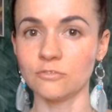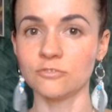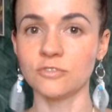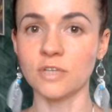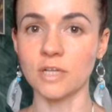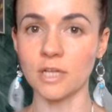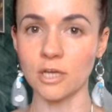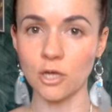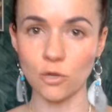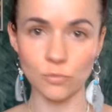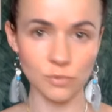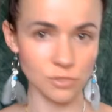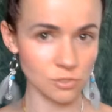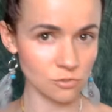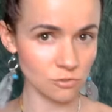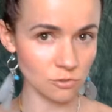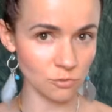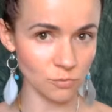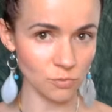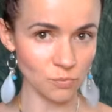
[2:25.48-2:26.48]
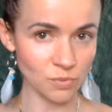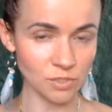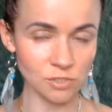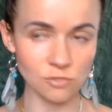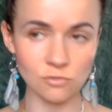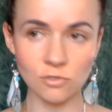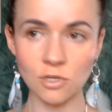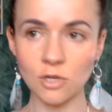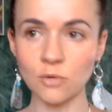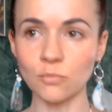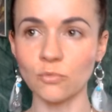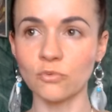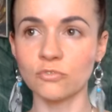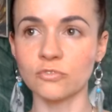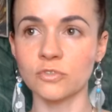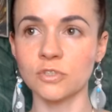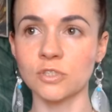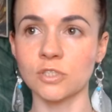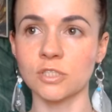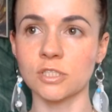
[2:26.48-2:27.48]
wiele kobiet, z którymi pracuję,
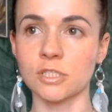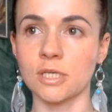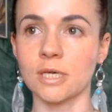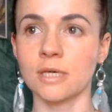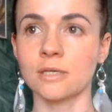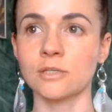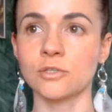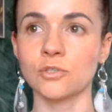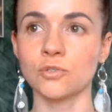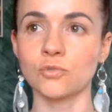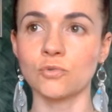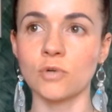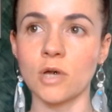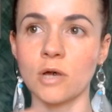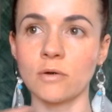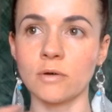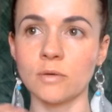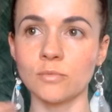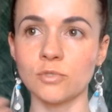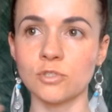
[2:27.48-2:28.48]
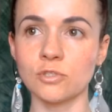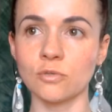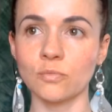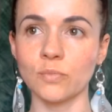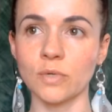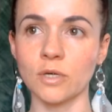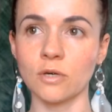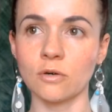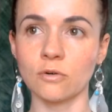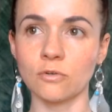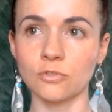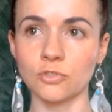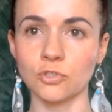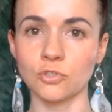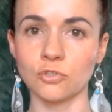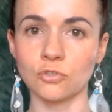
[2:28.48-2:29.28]
mówi, że szukałam sobie kogoś,